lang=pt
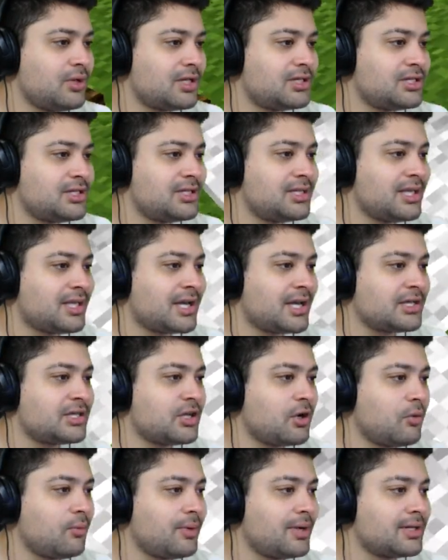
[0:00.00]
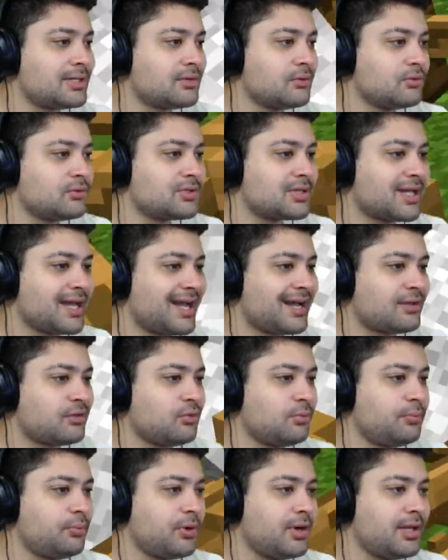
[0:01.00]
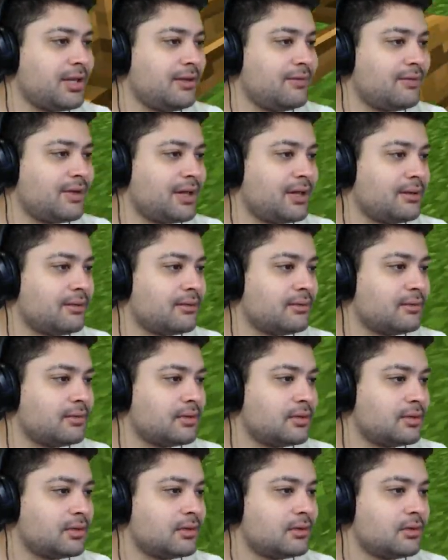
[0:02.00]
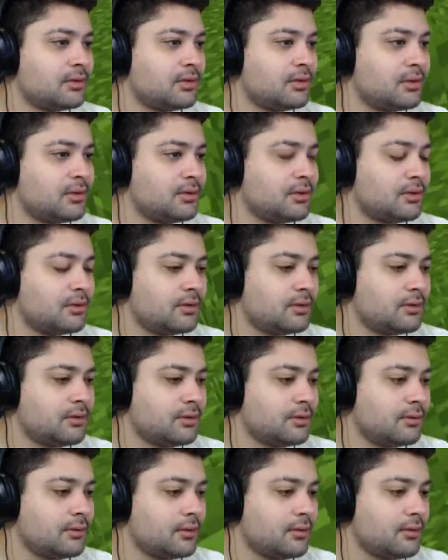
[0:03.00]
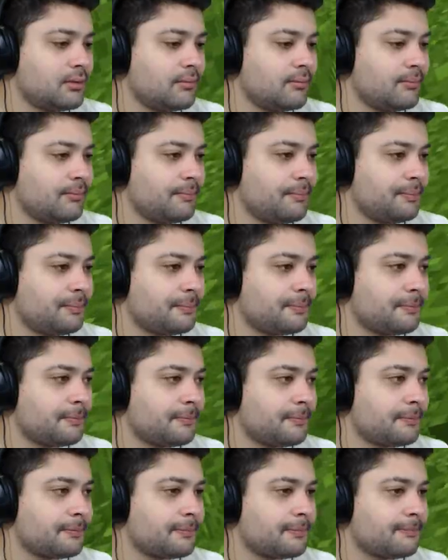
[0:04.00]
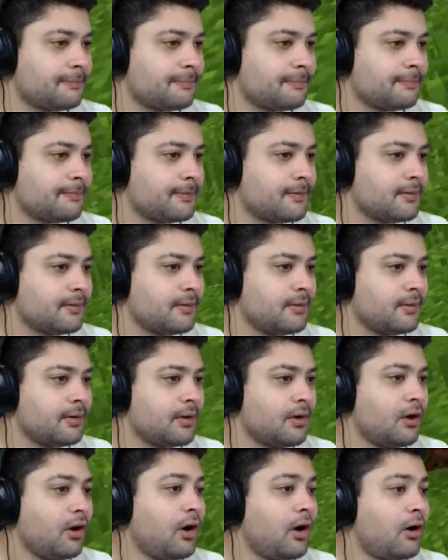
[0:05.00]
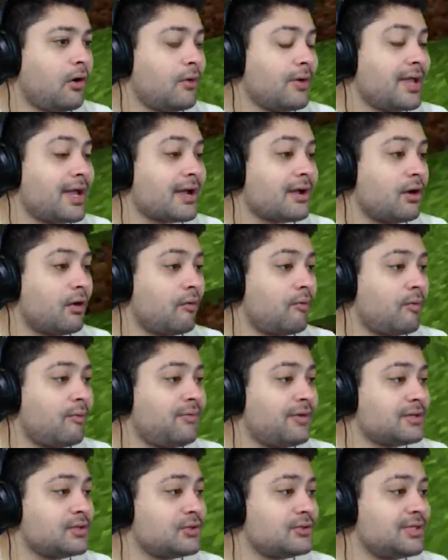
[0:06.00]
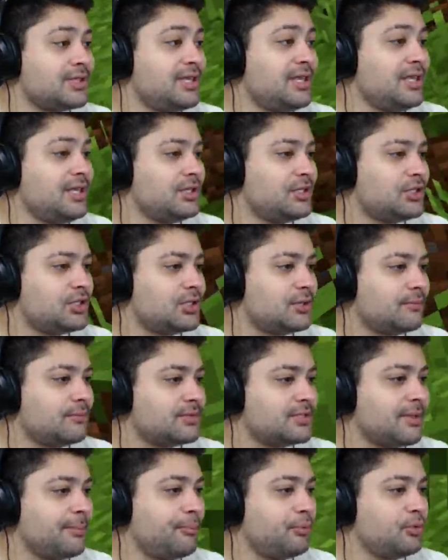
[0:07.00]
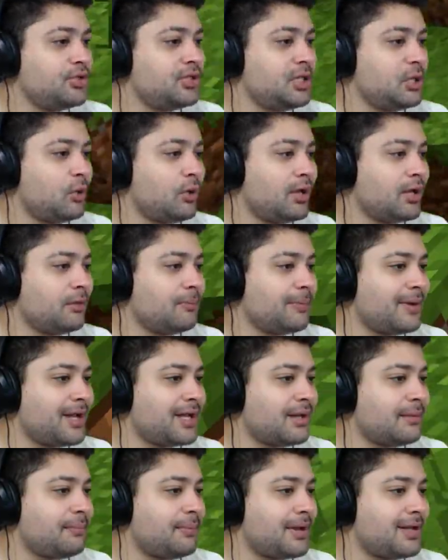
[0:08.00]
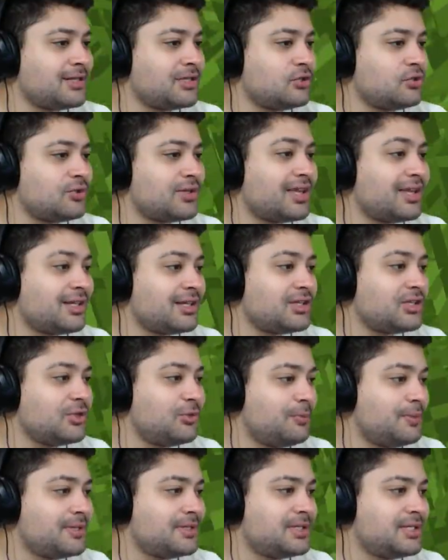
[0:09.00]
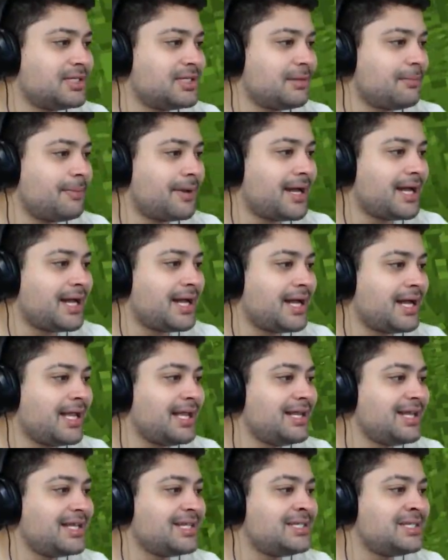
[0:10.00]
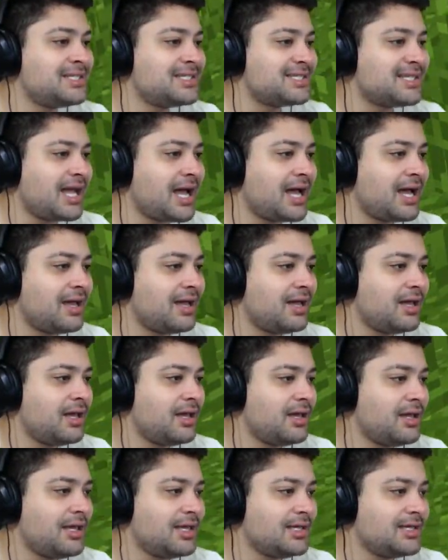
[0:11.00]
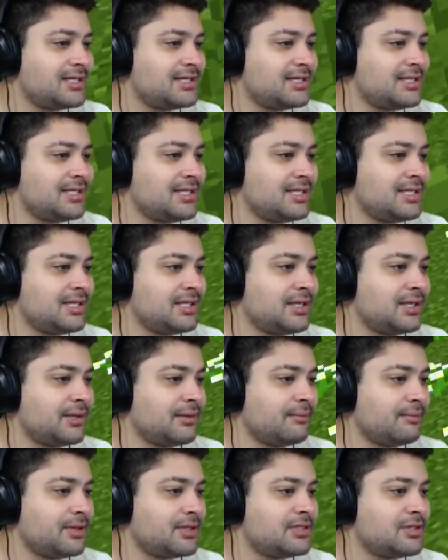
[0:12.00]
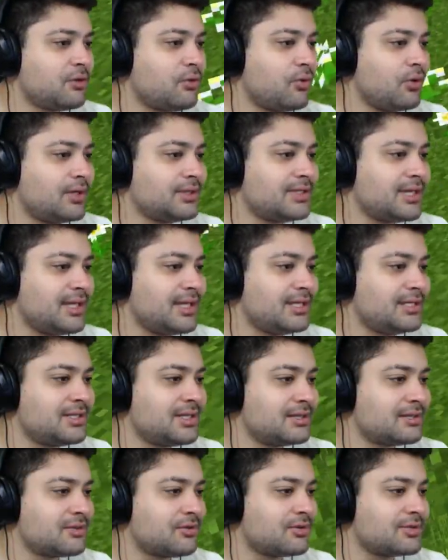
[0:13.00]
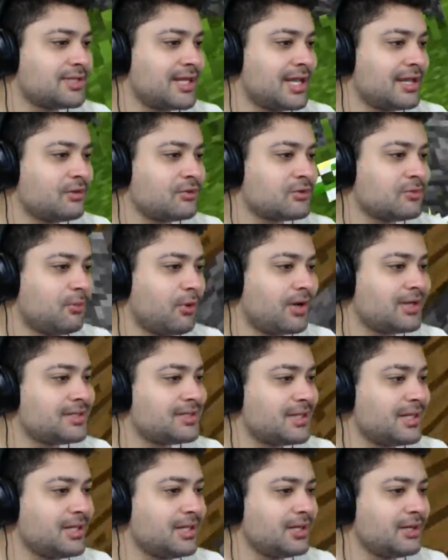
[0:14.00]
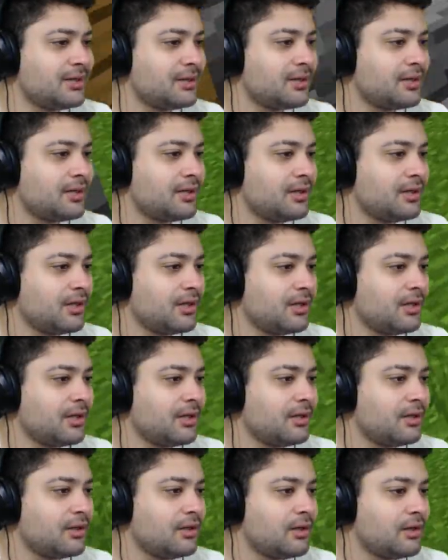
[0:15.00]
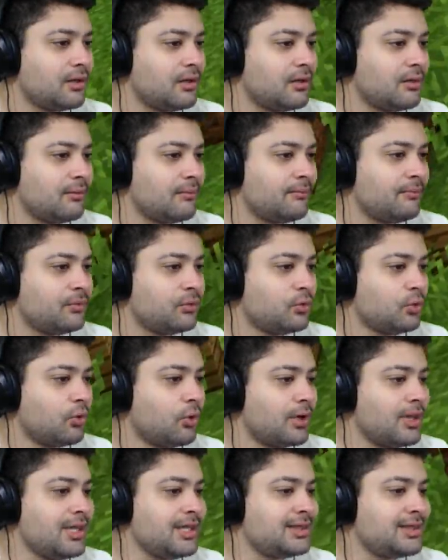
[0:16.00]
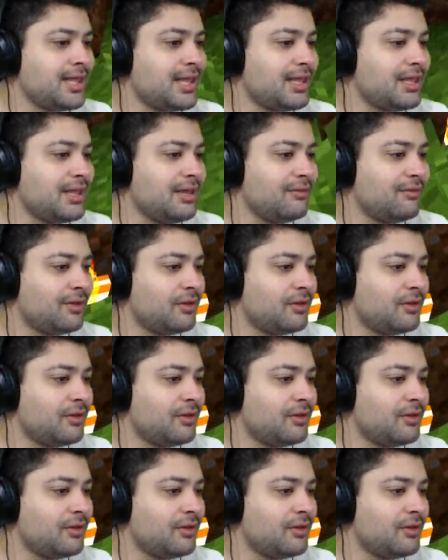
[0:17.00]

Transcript: green. A gente tem que achar uma, uns cactos por aí, velho. Tá. Ih, cacto é deserto, né? Ó, oh, Iagão, vamos fazer o seguinte. Você podia ir olhando pra, pra gente o que, que a gente precisa pra energizar esse, esse coisa aí. Você consegue nos mods aí? Aí lascou. No item